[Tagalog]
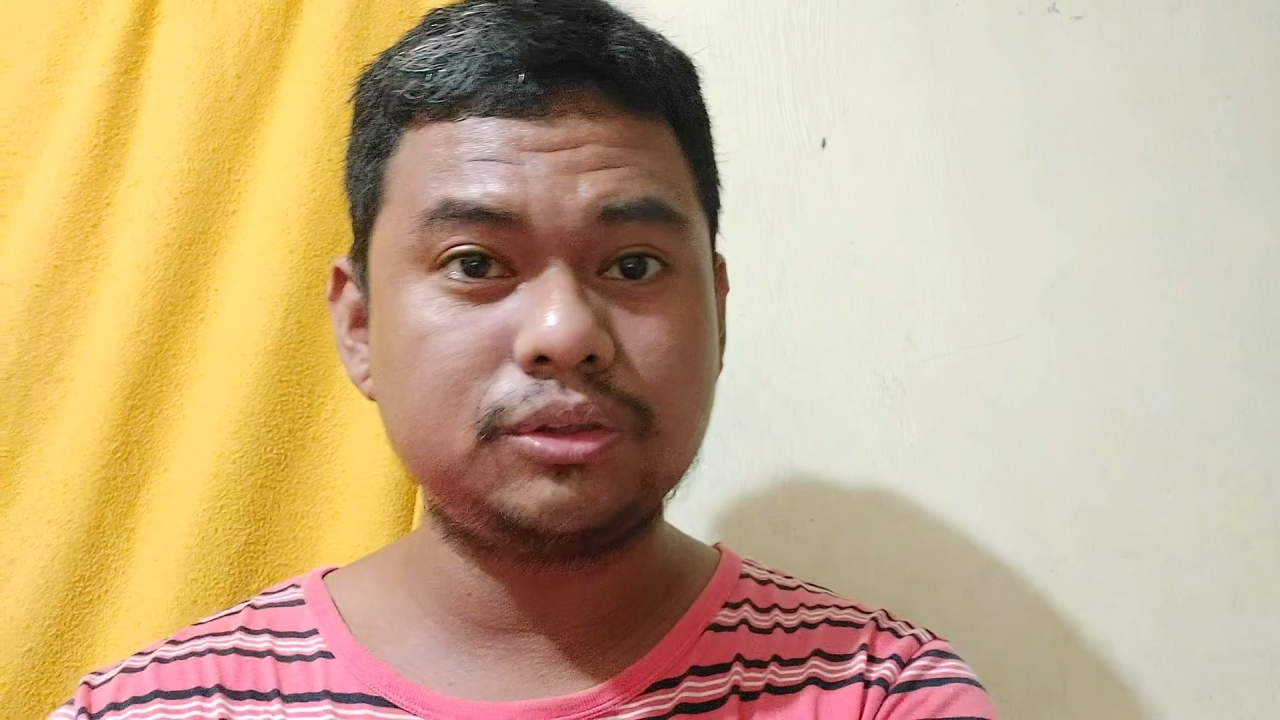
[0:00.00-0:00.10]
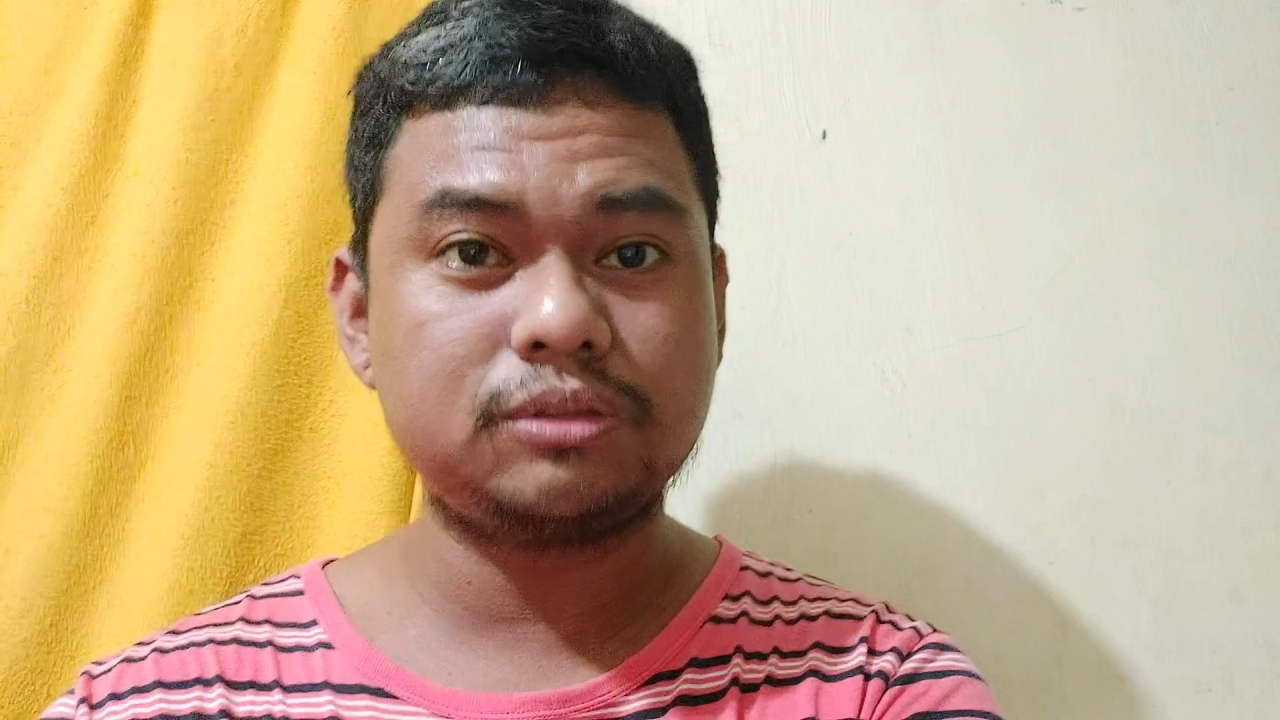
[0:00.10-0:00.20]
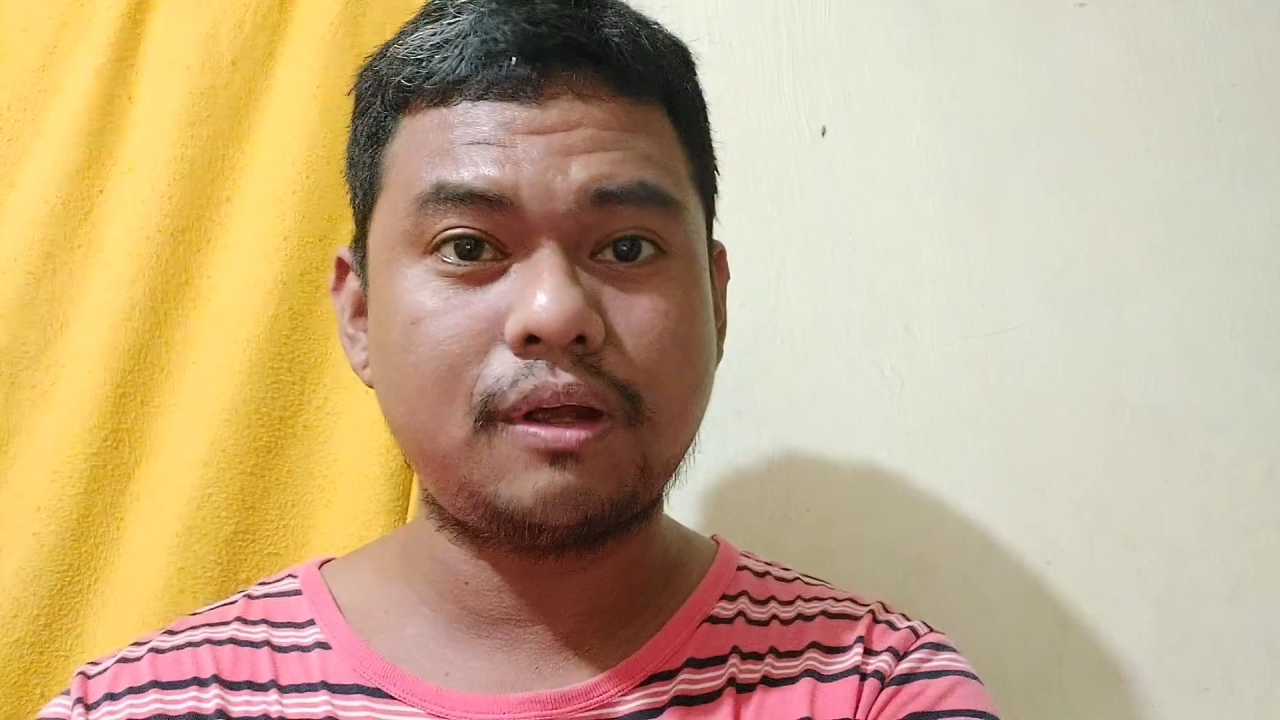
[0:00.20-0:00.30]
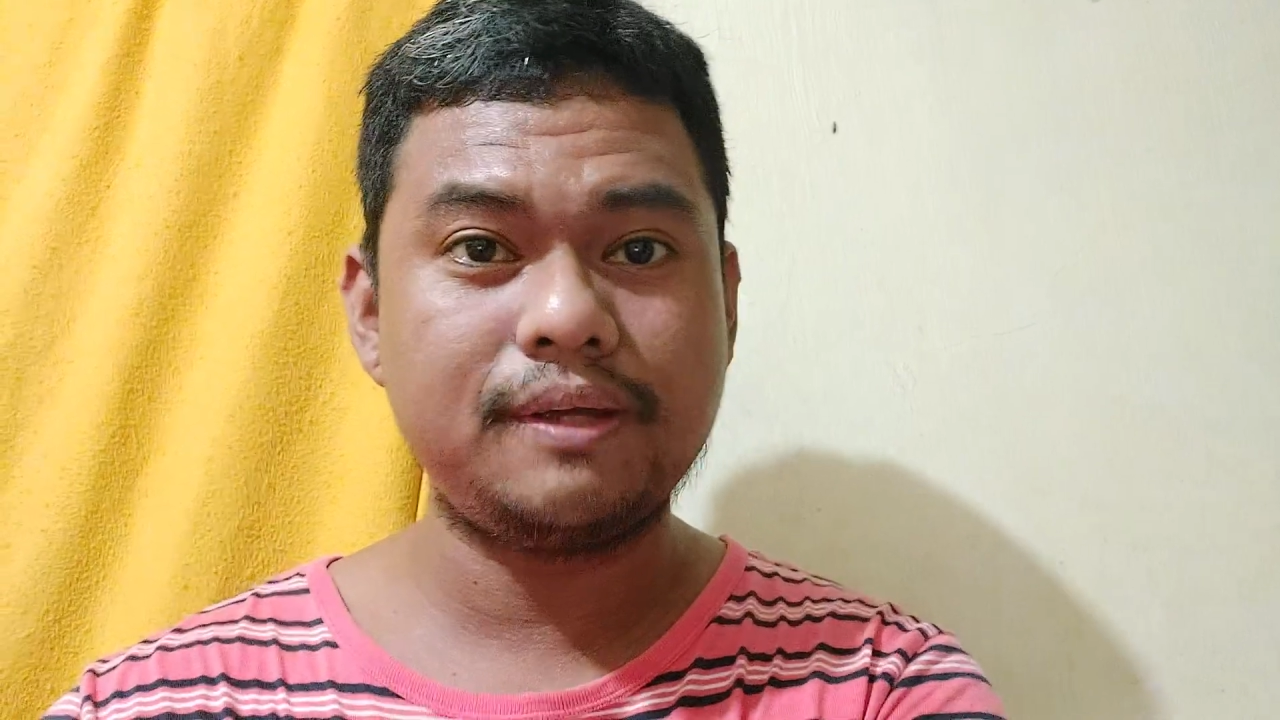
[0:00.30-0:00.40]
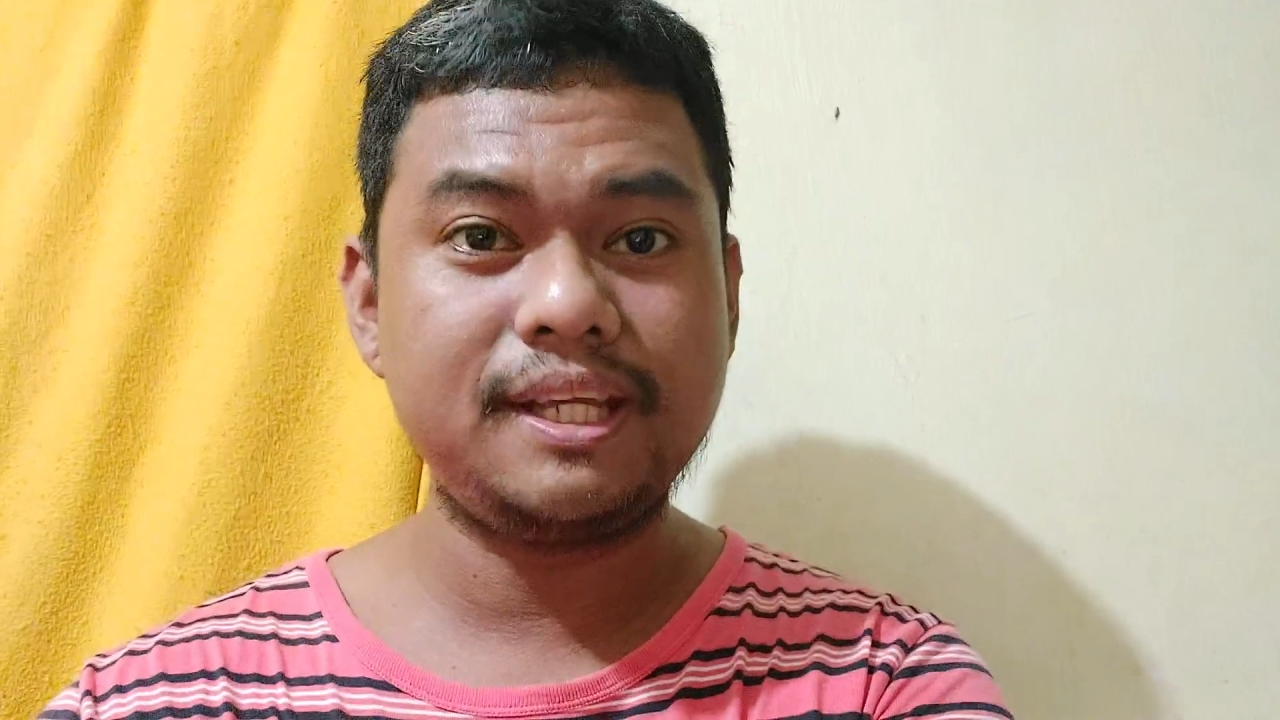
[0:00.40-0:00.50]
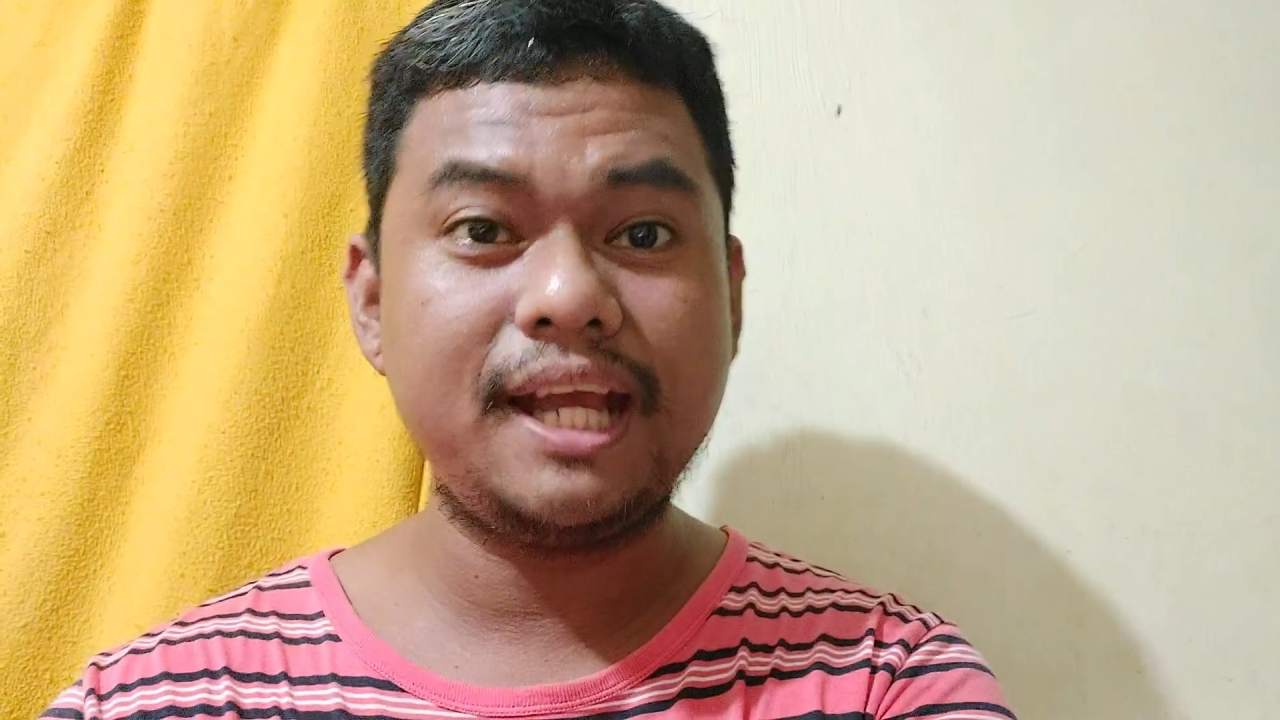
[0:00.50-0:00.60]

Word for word: don't you worry,